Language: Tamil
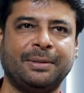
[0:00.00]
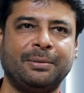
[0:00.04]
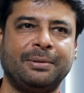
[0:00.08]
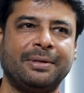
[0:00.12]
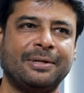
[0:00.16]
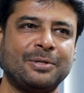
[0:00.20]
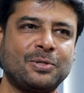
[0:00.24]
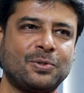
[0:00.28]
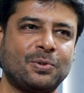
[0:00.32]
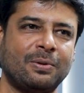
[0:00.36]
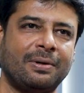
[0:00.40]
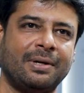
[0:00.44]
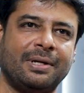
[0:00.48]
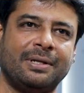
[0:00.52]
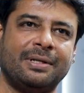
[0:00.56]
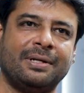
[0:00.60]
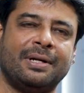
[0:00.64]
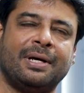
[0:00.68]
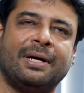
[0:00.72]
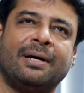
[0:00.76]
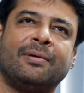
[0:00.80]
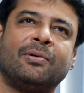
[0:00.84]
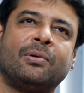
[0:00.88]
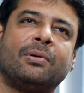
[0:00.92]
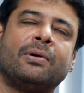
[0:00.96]
என்ன
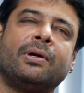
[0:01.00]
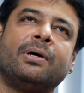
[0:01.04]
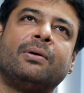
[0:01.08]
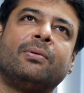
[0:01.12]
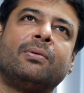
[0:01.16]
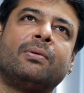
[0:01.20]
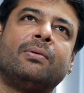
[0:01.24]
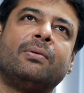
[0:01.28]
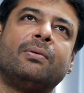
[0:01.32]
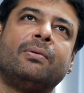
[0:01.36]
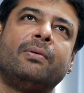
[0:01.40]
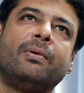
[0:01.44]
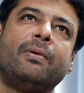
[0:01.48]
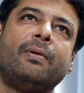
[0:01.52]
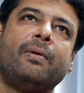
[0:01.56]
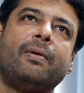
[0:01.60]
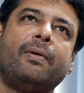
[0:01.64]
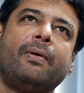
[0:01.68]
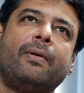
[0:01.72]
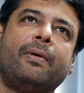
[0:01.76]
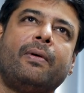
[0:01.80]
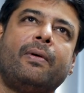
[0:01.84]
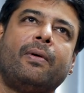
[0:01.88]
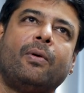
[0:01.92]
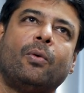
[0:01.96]
சொல்கிறதுன்னா அவருடைய ஒரு
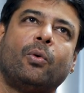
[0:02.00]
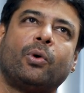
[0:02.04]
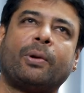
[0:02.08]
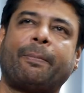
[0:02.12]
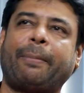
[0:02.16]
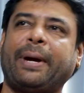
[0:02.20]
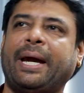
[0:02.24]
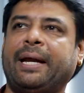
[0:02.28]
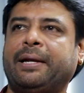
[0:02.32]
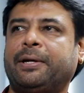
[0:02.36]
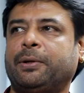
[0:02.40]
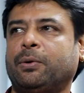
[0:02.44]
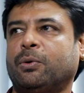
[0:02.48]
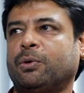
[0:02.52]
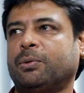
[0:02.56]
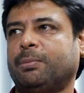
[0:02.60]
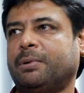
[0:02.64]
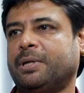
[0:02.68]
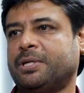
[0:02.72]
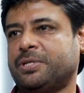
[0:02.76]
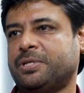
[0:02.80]
ஒரு பேட்டி ஒன்று